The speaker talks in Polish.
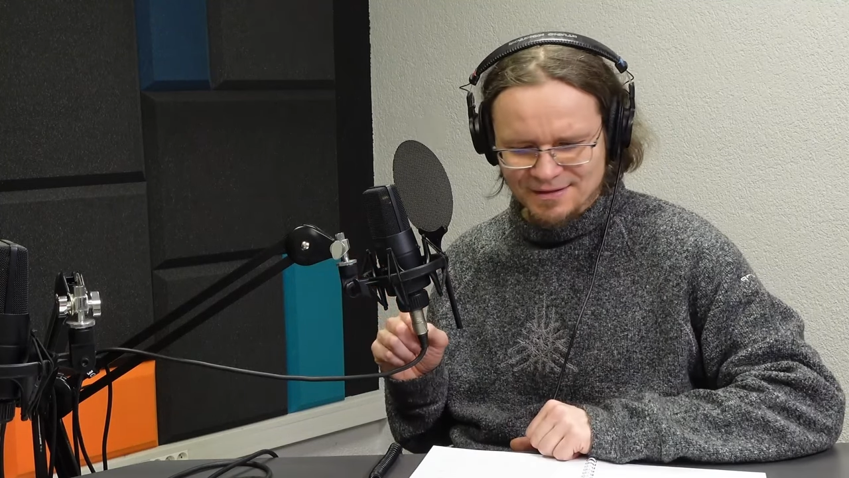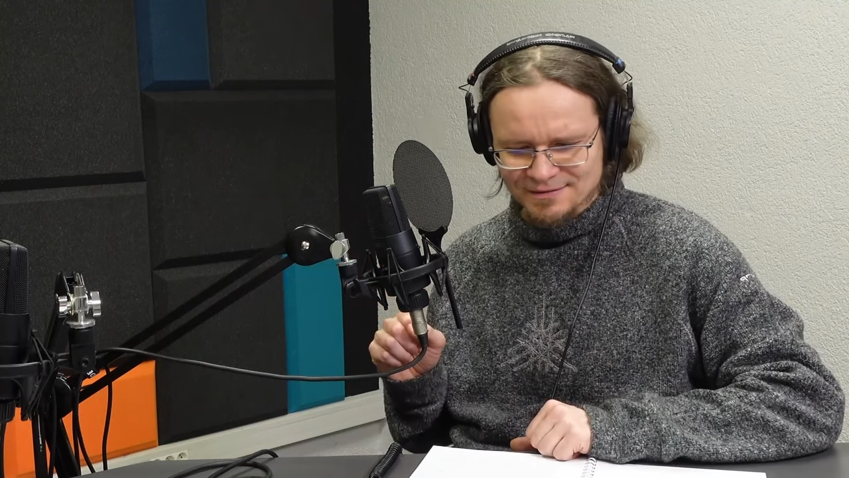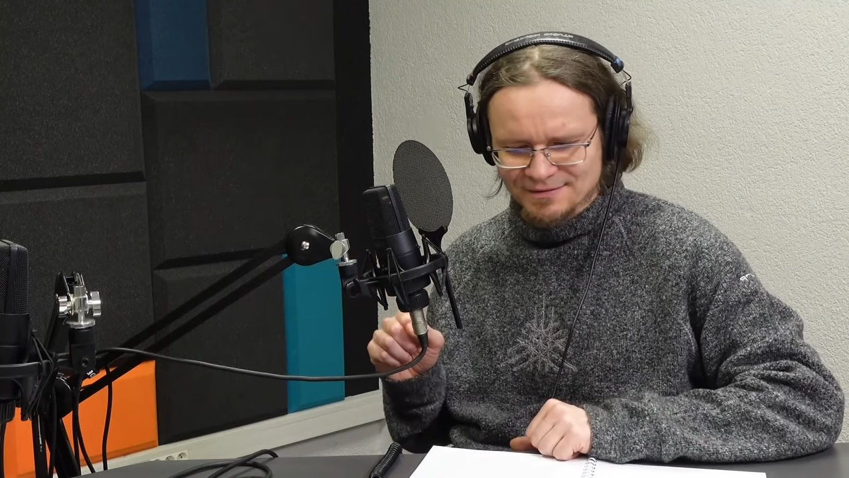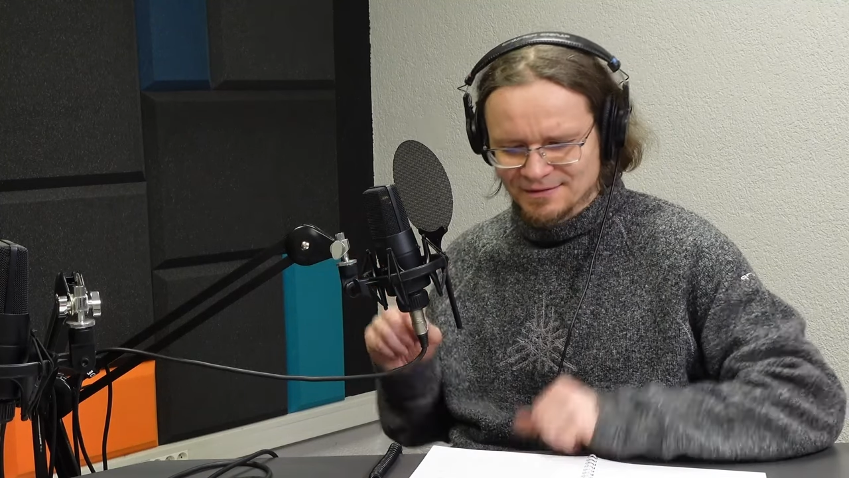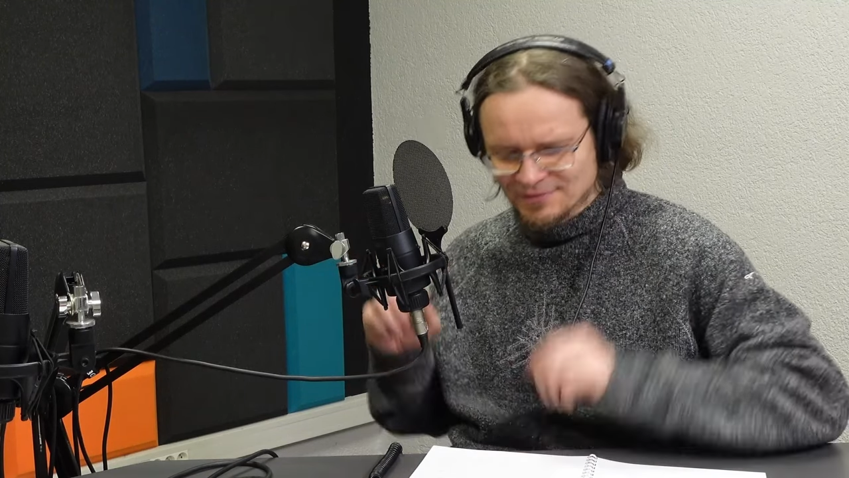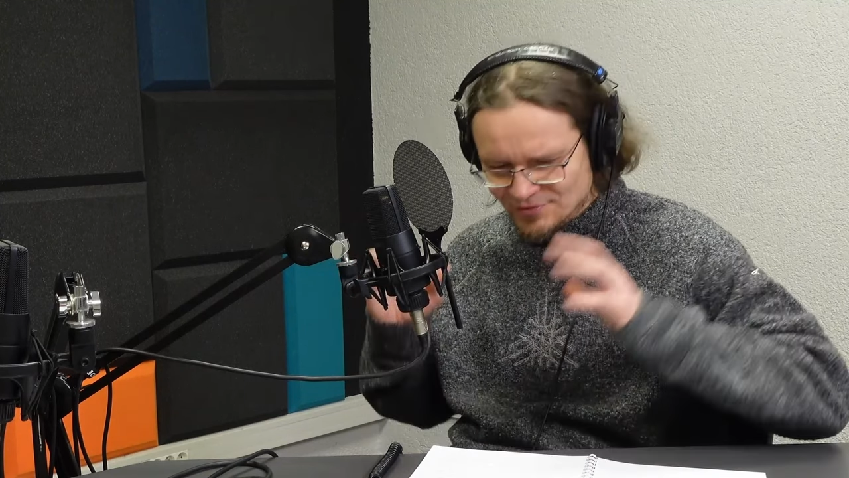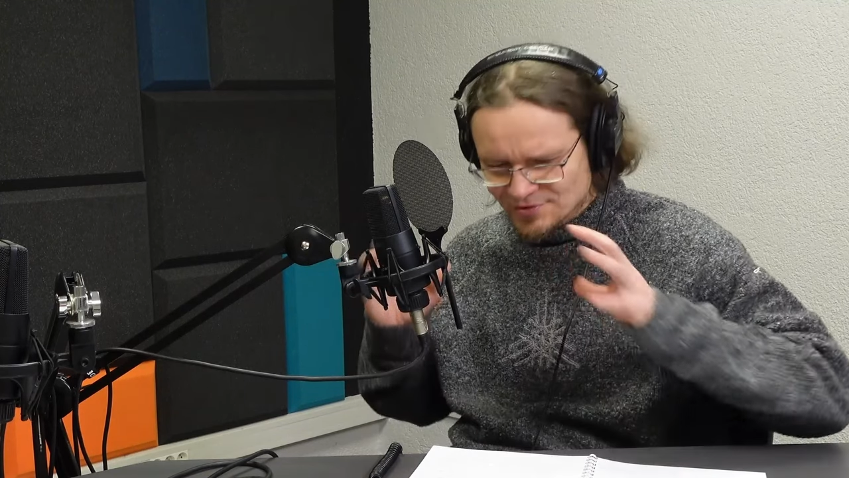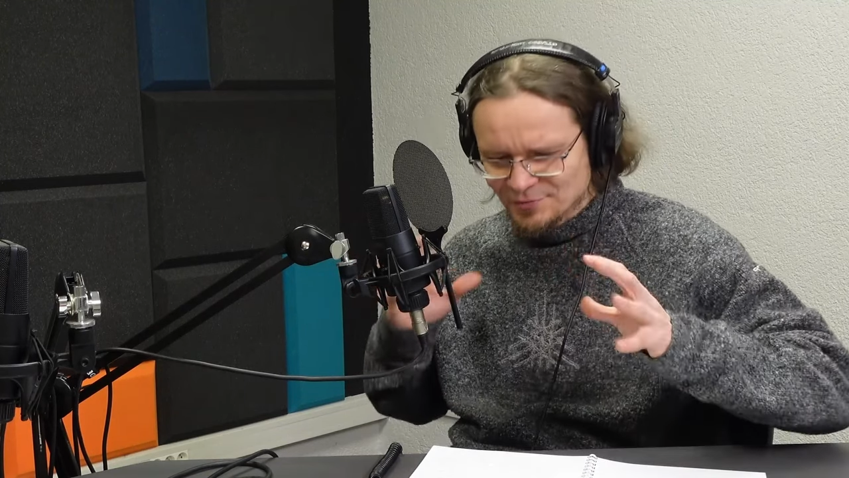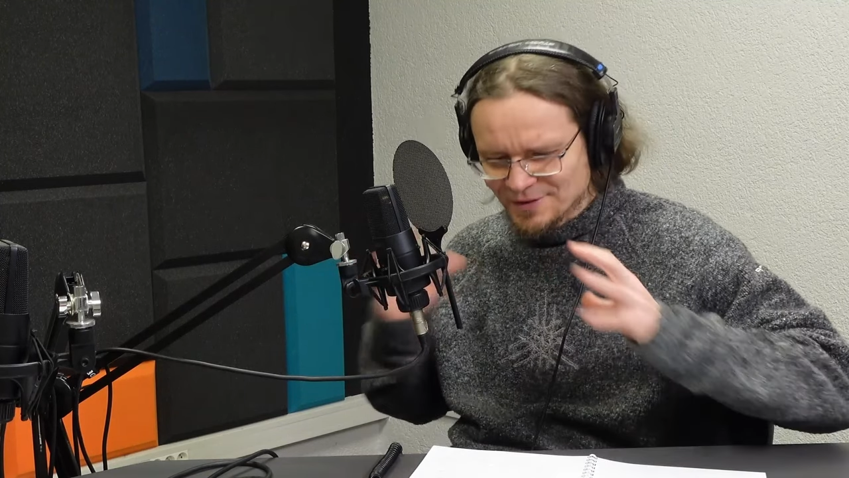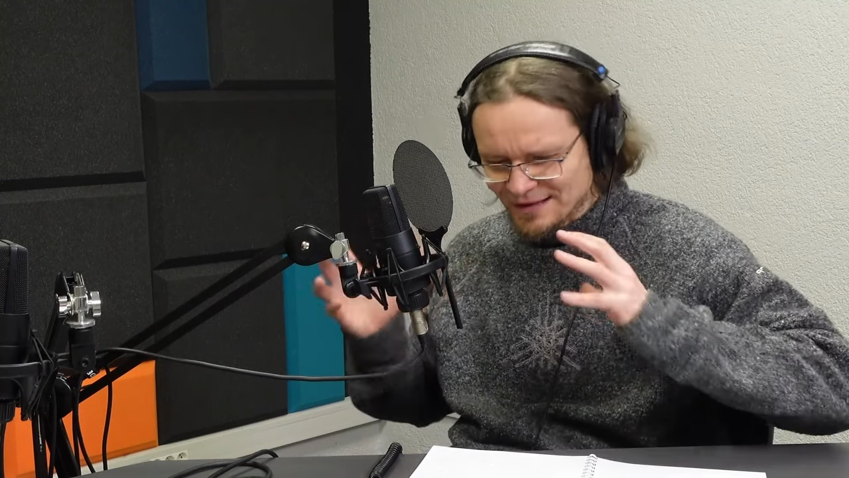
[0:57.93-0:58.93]
kiedy no,
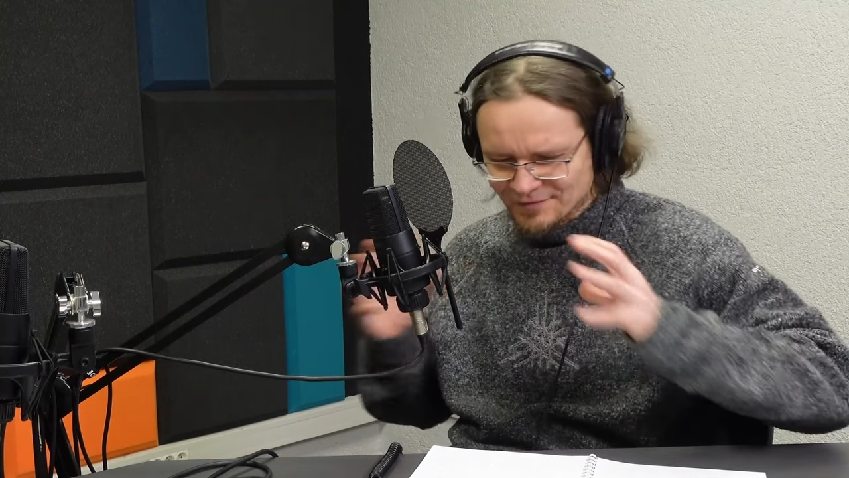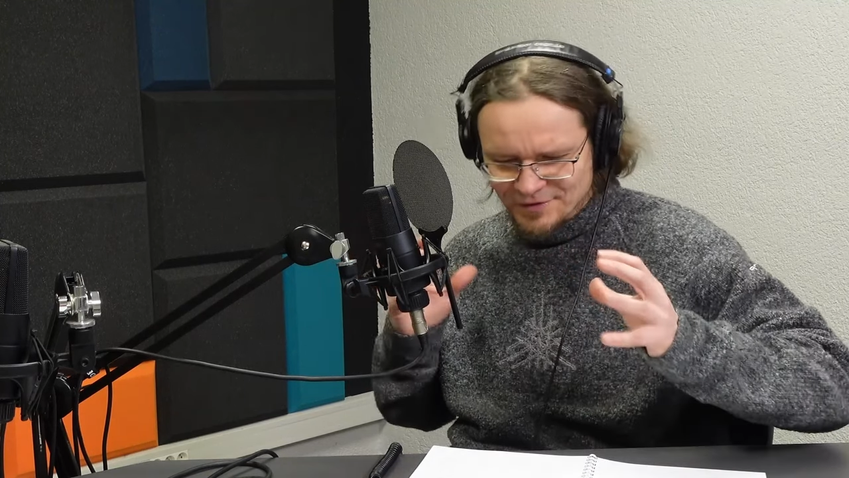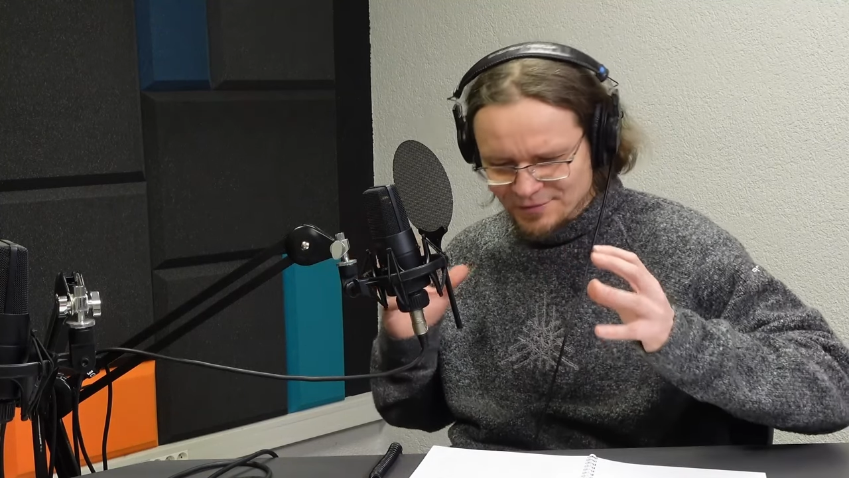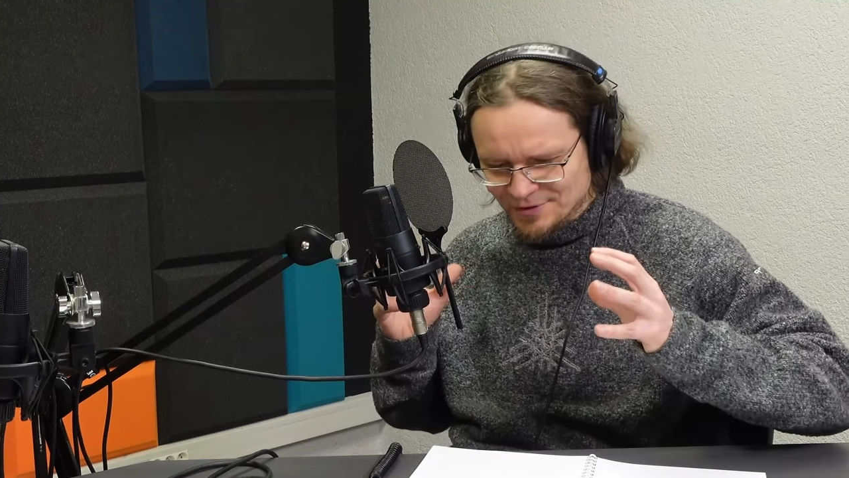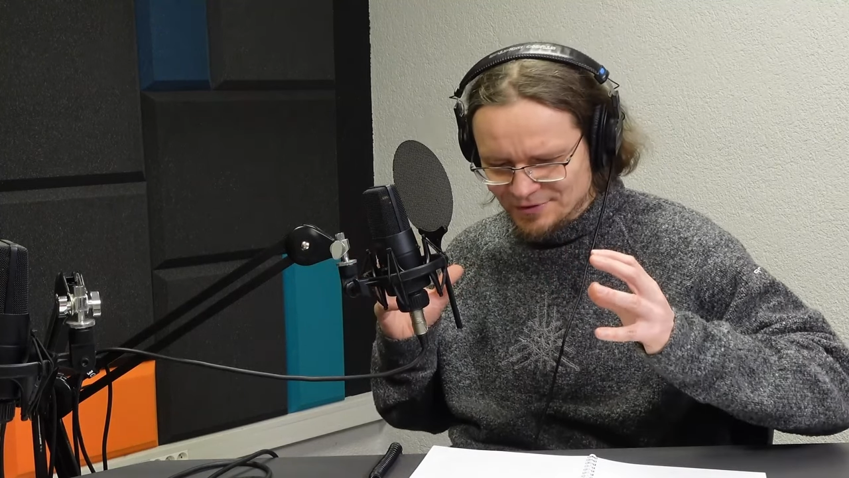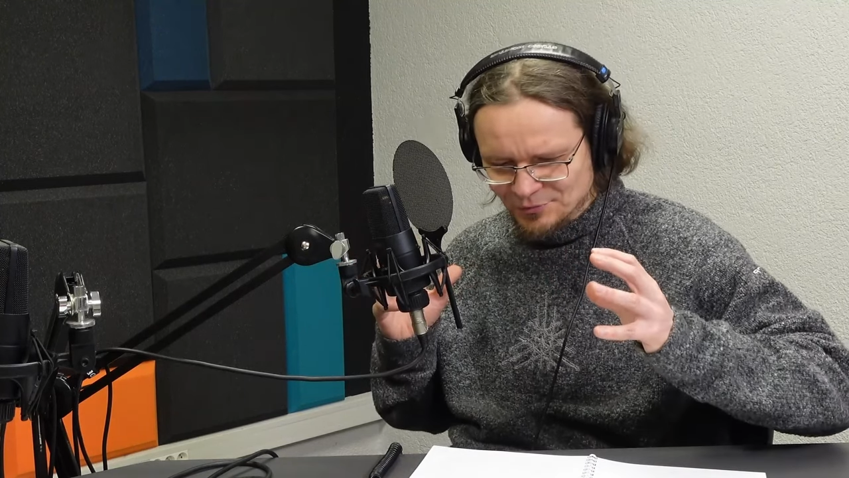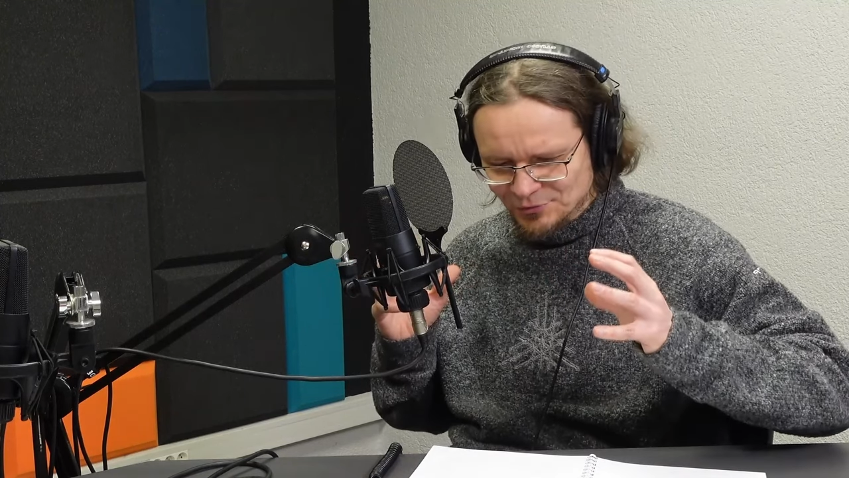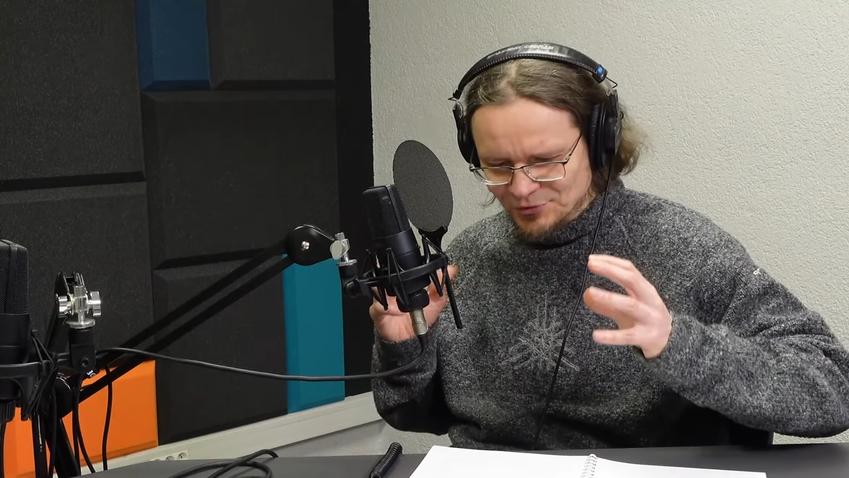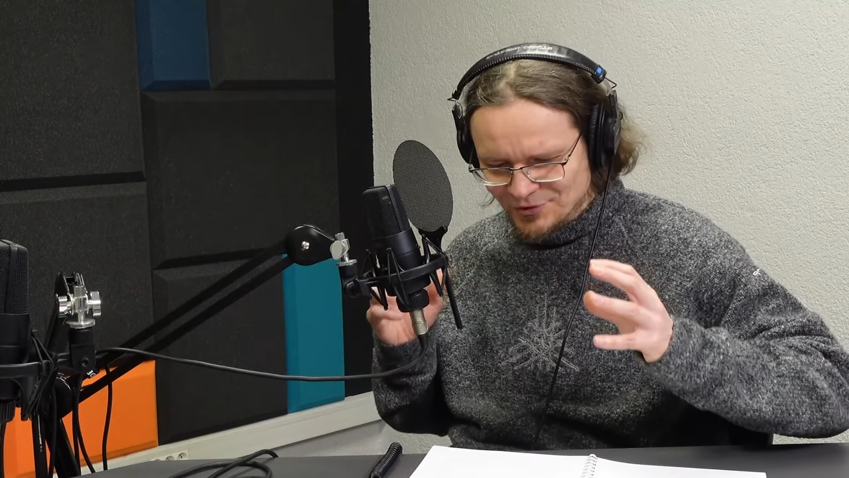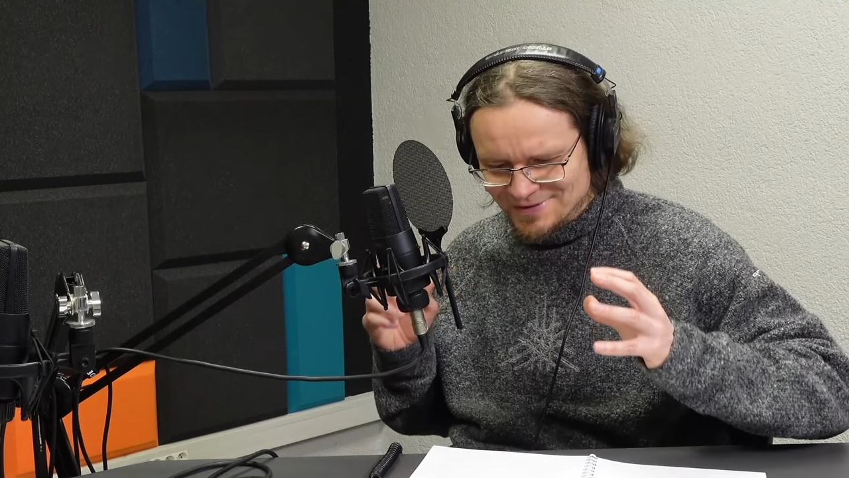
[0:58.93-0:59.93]
są jednak firmy
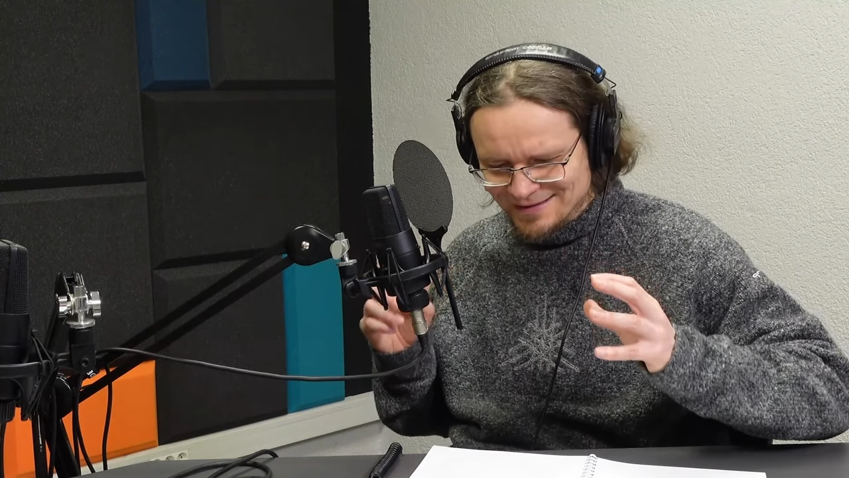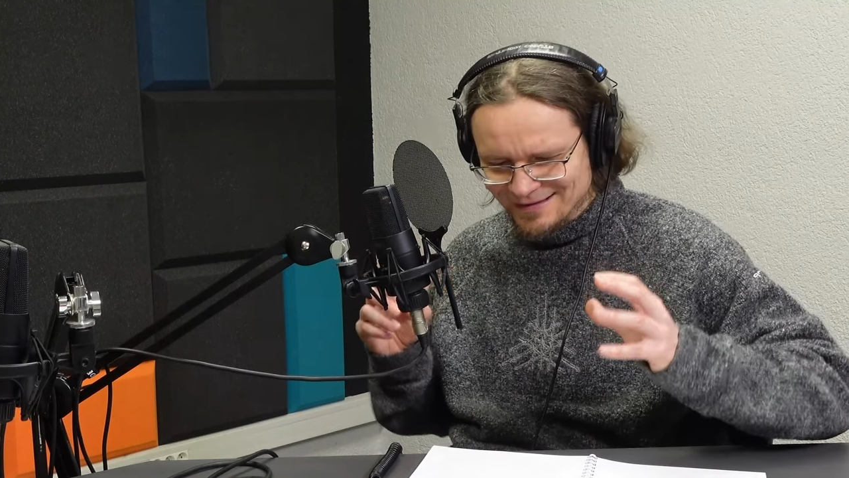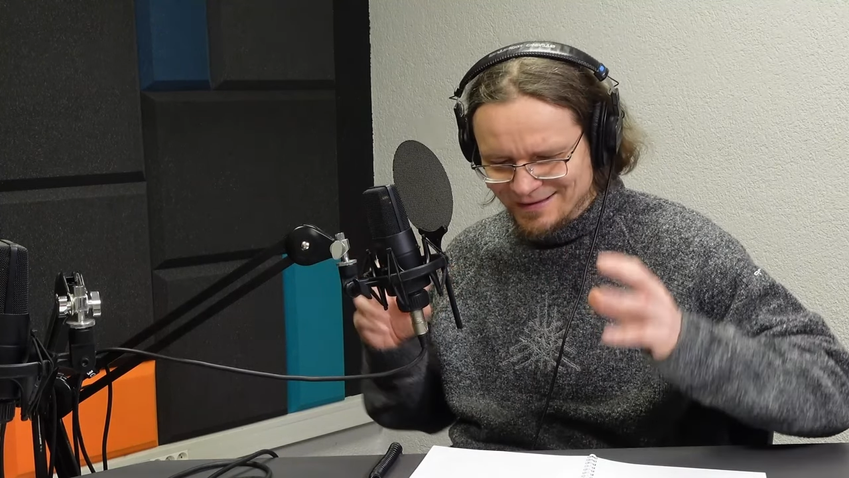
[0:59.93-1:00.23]
dominujące na